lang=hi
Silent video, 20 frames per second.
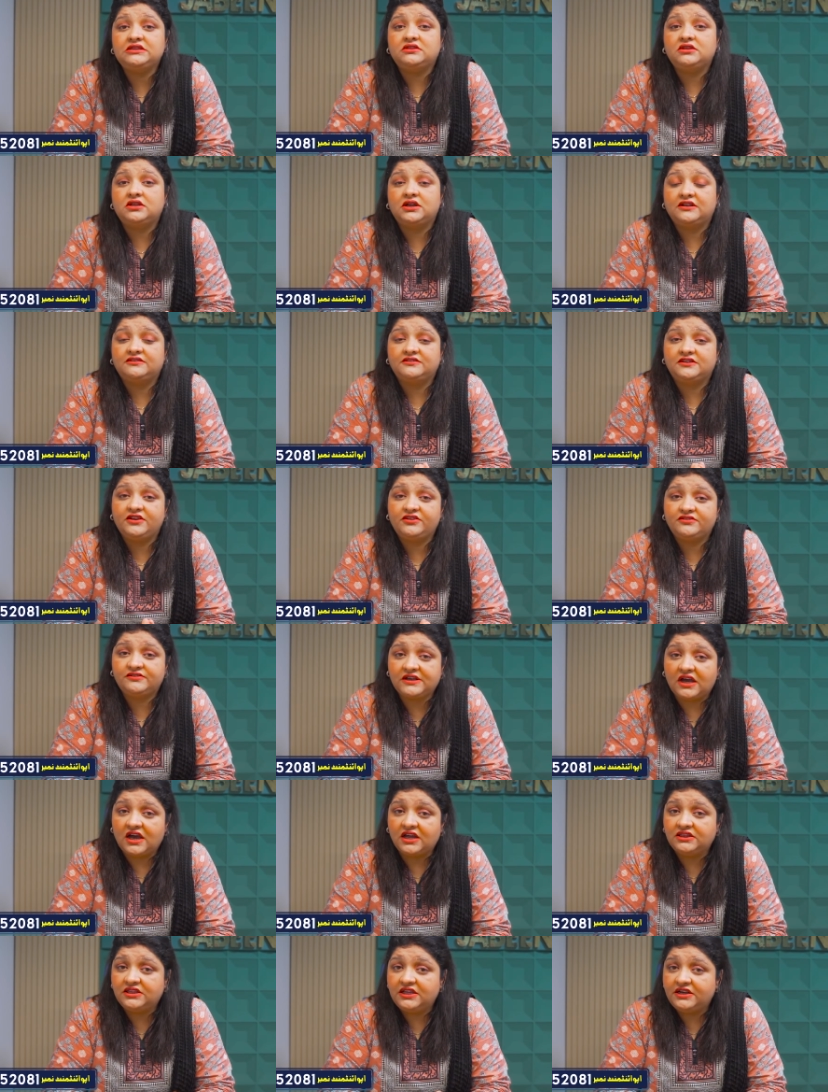तरह से
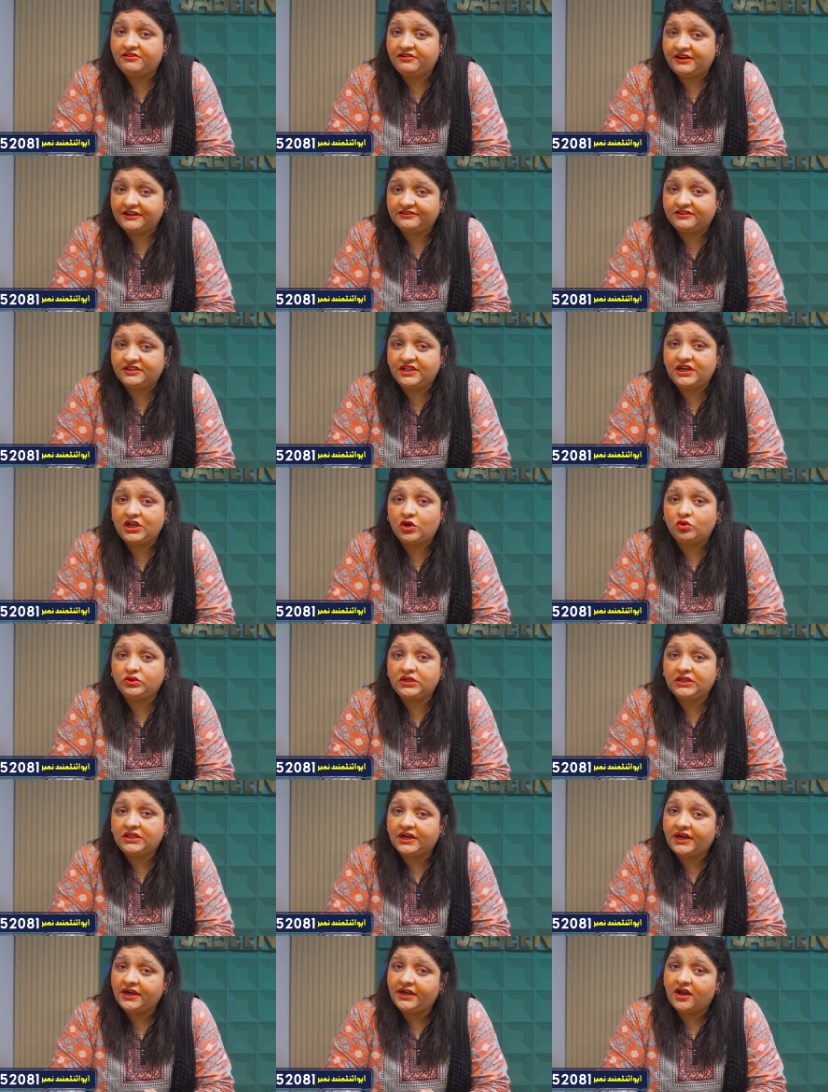सात दिन रेस्ट देना होता
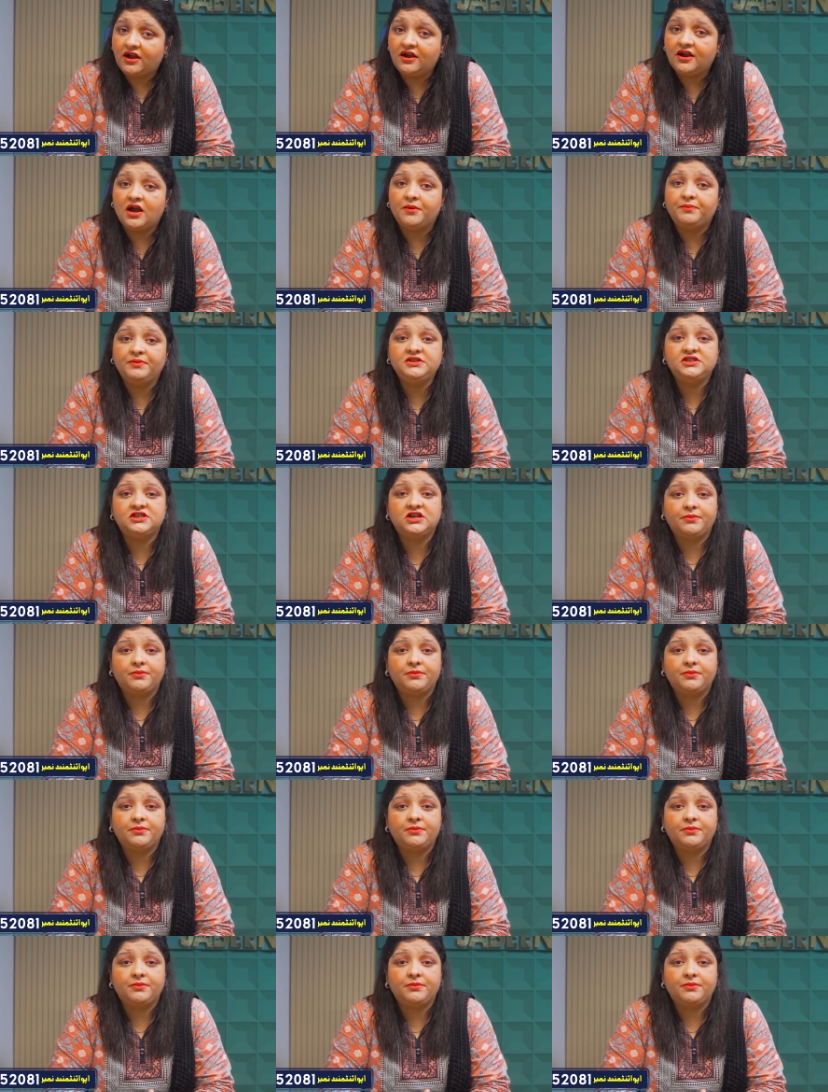है ताकि टांका अपनी